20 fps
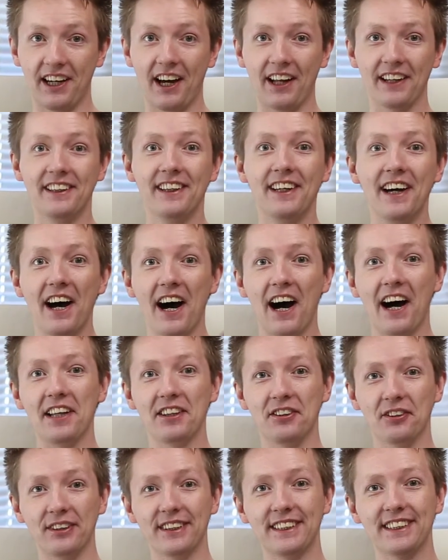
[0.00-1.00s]
kann.
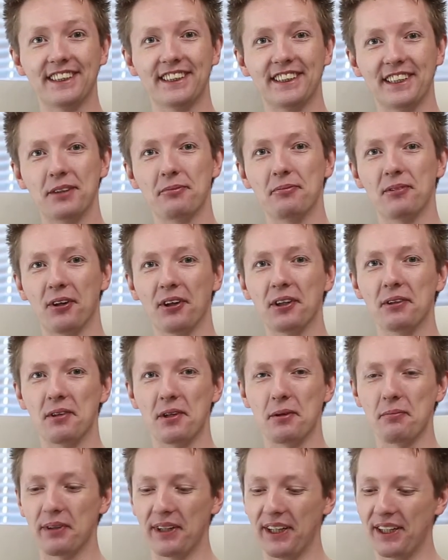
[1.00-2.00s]
Ansonsten schickt mir doch lieber
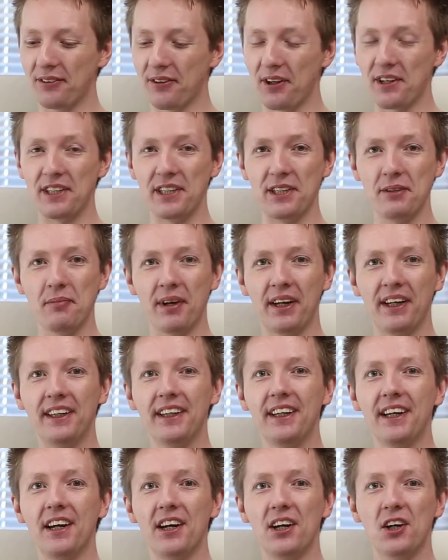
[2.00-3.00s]
eine PN oder eine
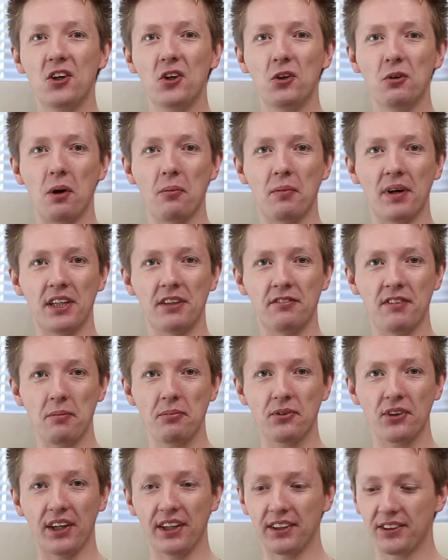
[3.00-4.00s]
E-Mail über meine
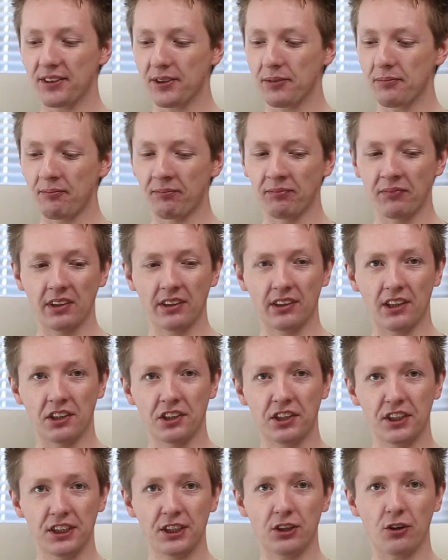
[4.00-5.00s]
Webseite.
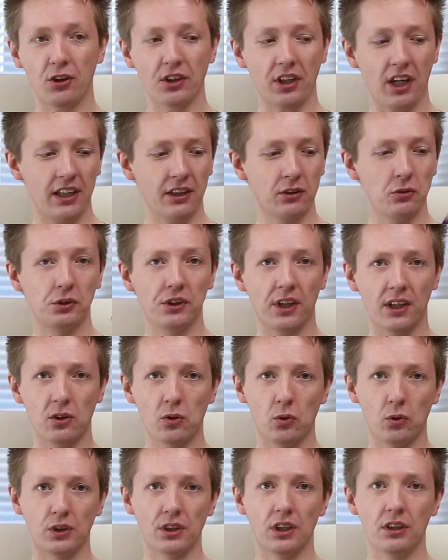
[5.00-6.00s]
Dann schicke ich euch einen
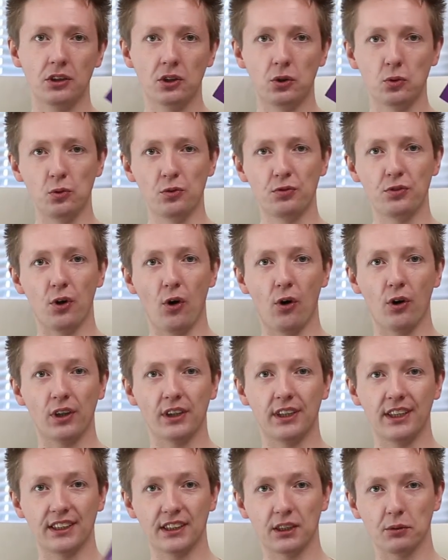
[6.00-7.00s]
Gutscheincode zu für eure
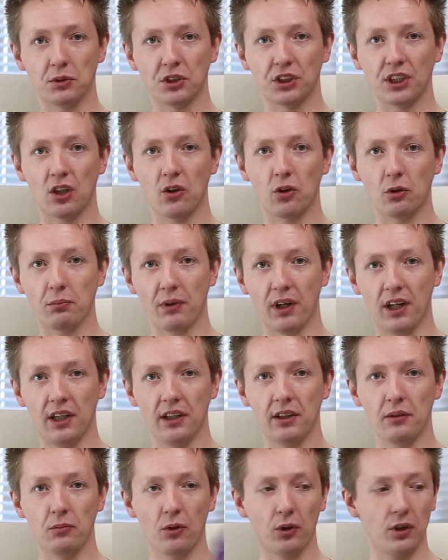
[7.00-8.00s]
nächste Bestellung
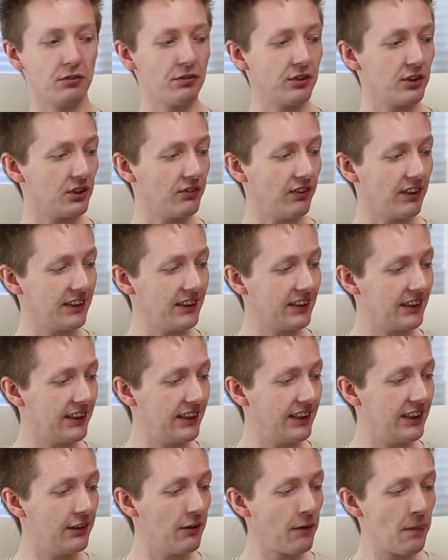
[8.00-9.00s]
bei
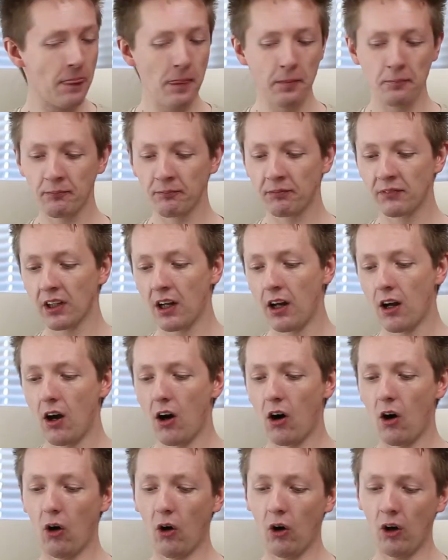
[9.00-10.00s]
brille24.de.
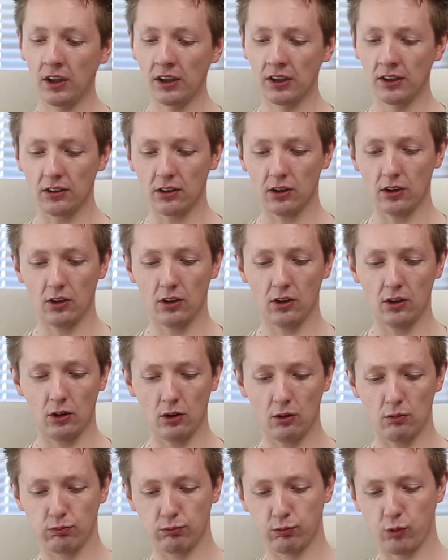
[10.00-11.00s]
Und äh,
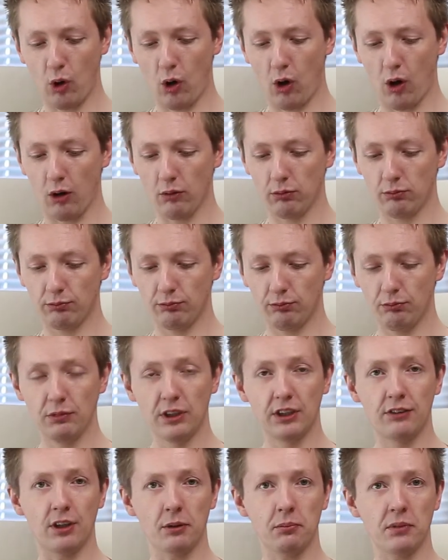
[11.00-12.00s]
ja,
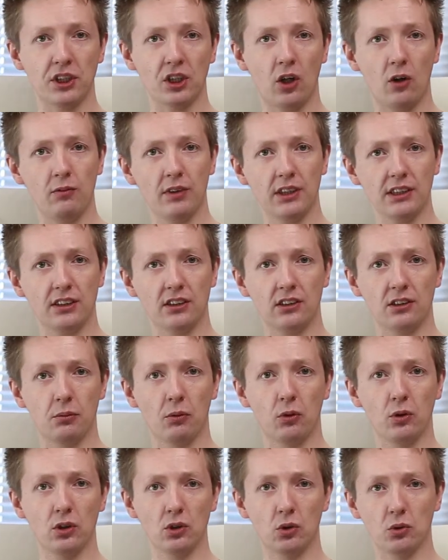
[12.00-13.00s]
ich werde mal schauen, was sich die
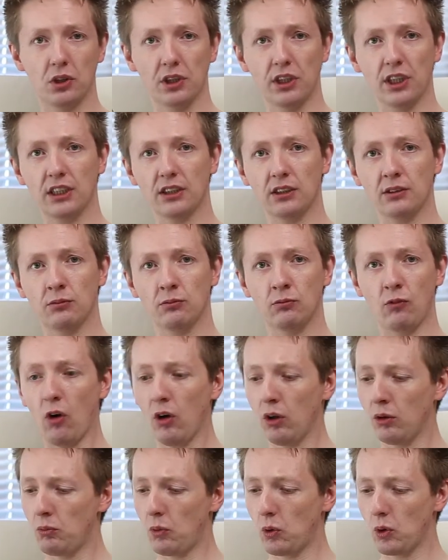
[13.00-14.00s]
Brille so in den nächsten
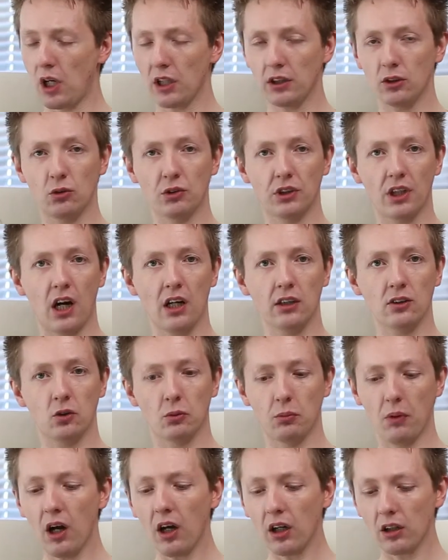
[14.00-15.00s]
Wochen, Monaten und Jahren so
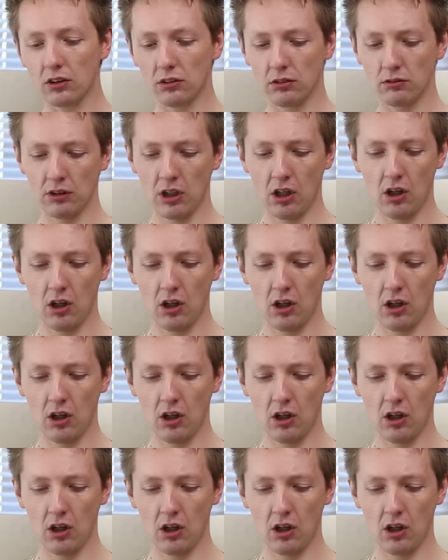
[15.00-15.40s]
macht.